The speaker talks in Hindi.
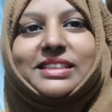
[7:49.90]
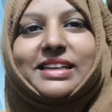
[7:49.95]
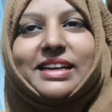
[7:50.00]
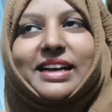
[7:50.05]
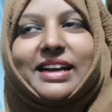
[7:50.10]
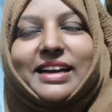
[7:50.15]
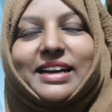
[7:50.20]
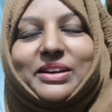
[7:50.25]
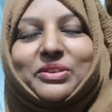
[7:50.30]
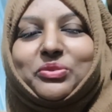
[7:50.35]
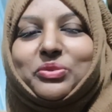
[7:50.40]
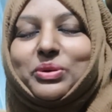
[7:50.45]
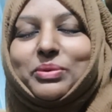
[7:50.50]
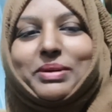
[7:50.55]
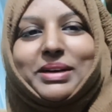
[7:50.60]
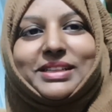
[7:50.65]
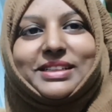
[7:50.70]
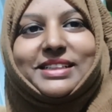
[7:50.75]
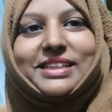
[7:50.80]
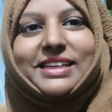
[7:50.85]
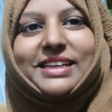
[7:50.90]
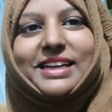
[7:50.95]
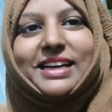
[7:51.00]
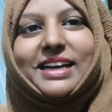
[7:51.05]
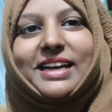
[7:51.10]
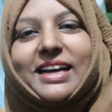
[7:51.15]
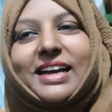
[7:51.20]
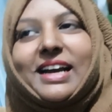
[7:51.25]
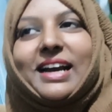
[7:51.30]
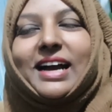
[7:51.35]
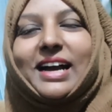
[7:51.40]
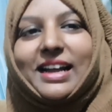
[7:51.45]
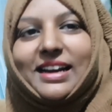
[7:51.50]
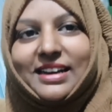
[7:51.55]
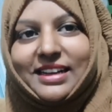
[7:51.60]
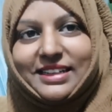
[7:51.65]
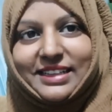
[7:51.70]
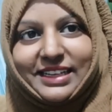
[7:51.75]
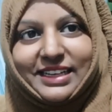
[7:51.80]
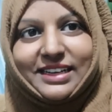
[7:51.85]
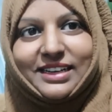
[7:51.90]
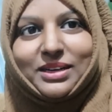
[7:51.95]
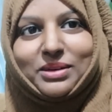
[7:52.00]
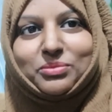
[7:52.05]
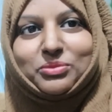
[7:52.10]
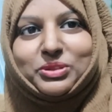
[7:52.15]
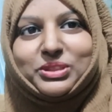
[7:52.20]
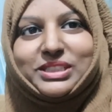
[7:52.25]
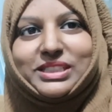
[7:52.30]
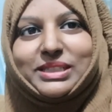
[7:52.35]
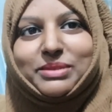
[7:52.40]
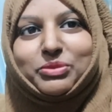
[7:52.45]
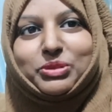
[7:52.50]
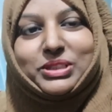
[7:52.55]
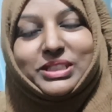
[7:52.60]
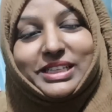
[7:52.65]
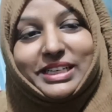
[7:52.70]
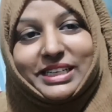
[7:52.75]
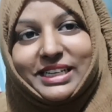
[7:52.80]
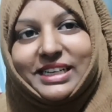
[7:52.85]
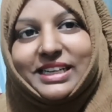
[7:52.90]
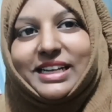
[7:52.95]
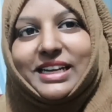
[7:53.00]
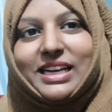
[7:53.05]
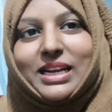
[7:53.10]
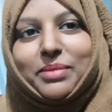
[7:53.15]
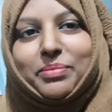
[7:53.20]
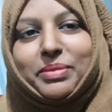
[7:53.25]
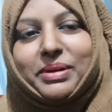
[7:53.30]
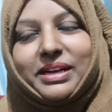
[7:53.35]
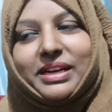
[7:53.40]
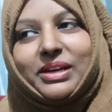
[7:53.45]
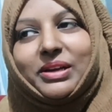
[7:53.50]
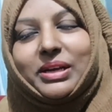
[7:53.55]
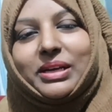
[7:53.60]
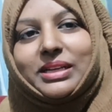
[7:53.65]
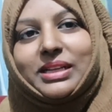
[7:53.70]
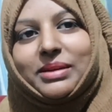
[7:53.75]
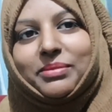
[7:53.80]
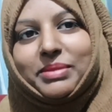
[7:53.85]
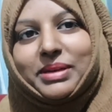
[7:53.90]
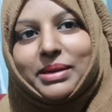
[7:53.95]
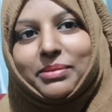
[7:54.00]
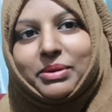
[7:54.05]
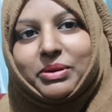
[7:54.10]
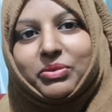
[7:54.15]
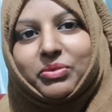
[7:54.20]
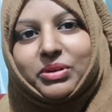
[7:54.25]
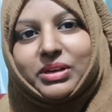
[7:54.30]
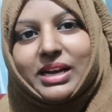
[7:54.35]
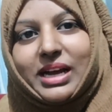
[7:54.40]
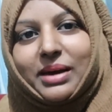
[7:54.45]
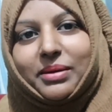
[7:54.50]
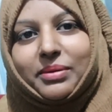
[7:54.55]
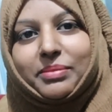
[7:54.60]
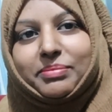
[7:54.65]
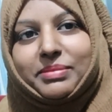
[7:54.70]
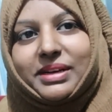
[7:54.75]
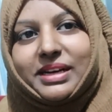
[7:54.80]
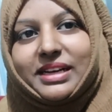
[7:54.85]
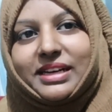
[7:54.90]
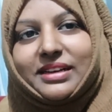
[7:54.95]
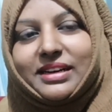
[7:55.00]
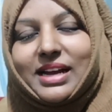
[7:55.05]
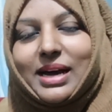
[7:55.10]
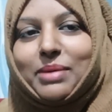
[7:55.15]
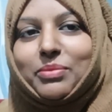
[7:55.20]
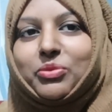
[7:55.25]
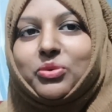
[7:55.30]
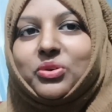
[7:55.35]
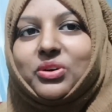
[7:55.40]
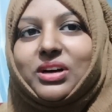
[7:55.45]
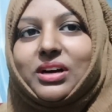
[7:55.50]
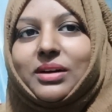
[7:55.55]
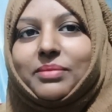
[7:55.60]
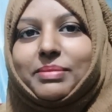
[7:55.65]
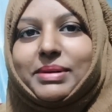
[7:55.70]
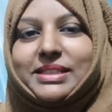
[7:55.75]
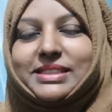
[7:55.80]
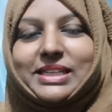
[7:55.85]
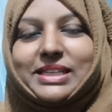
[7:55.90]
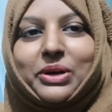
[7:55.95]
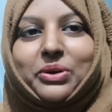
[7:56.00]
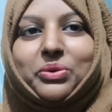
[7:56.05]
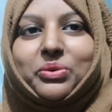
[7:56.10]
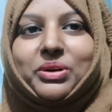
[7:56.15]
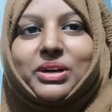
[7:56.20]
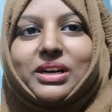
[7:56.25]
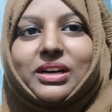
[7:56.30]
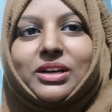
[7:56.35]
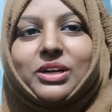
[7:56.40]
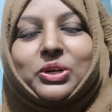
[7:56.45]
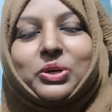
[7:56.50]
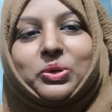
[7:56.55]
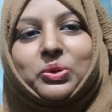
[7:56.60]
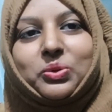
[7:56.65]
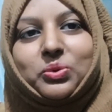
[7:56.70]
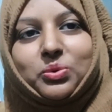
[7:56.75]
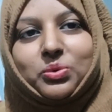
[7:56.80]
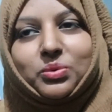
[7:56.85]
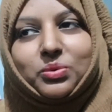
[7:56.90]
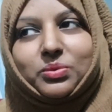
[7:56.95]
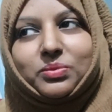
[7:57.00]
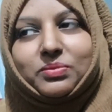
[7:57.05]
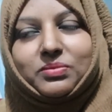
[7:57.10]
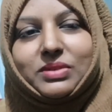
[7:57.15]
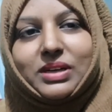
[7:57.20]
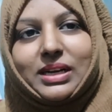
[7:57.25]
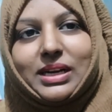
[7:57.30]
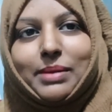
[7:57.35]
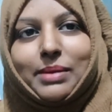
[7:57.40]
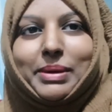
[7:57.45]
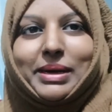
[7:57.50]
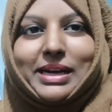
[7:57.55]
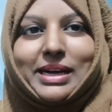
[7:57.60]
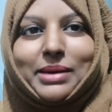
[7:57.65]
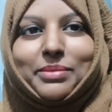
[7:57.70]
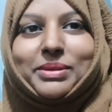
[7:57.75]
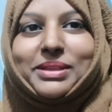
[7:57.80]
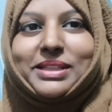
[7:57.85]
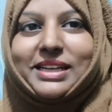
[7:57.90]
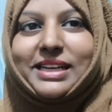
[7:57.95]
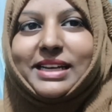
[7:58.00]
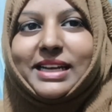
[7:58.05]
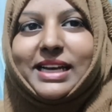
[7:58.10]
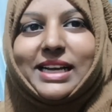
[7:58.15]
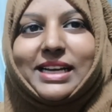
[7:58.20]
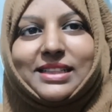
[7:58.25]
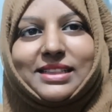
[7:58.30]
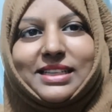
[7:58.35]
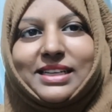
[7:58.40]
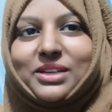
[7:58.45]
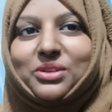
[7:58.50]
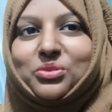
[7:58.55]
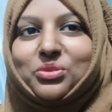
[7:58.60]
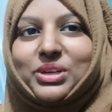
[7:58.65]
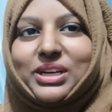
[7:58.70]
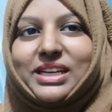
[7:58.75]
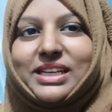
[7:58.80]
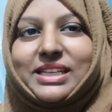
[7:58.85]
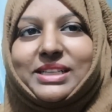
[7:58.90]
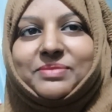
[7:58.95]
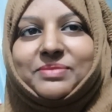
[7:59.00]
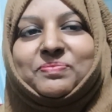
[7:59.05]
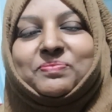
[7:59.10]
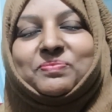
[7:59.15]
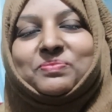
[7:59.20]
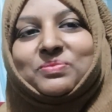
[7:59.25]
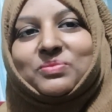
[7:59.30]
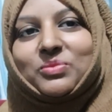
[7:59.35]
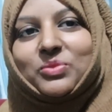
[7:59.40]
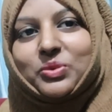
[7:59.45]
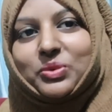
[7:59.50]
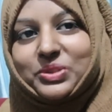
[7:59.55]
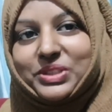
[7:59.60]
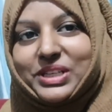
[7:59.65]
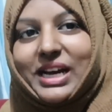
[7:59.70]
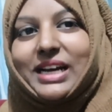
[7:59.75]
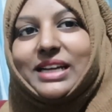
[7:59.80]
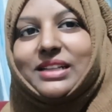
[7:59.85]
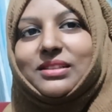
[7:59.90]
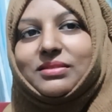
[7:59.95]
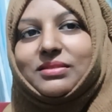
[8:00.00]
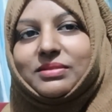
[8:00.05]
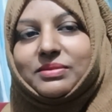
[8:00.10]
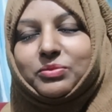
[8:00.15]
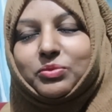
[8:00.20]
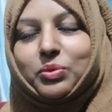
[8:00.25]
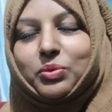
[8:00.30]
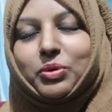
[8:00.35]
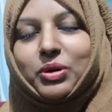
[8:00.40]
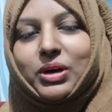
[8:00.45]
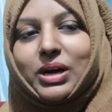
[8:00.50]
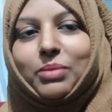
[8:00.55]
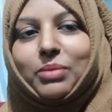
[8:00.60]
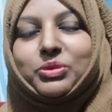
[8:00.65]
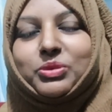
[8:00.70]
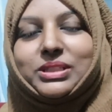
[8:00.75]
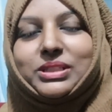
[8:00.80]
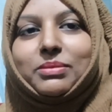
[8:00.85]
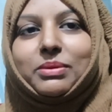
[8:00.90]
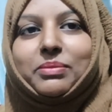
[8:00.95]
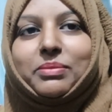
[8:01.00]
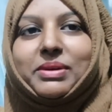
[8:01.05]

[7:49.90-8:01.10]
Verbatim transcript: खैर कोई बात नहीं है अल्लाह देगा मुझे मुझे यकीन है अल्लाह पे कि एक दिन मेरा भी अपना एक नाम होगा पहचान होगा तो अल्लाह पाक घर में देर है अंधेर तो है नहीं तो शायद वो मुकाम मुझे भी